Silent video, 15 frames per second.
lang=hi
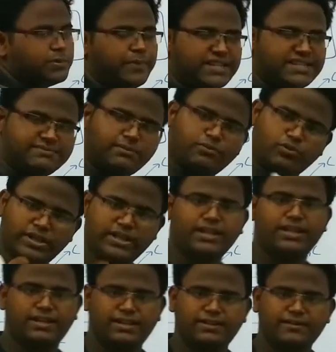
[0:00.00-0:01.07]
जिसमें मैक्सिमम
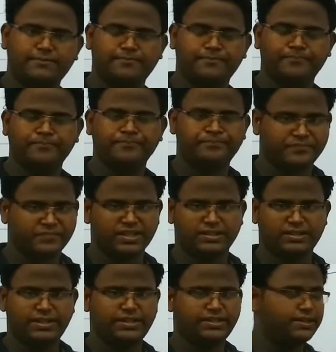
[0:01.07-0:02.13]
लोडिंग लग रही है
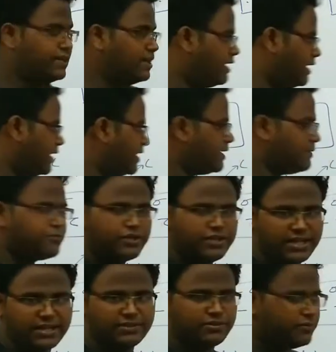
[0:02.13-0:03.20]
ठीक अगर
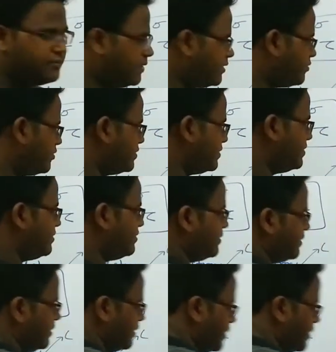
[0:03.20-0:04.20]
आपको याद हो मैं थोड़ा सा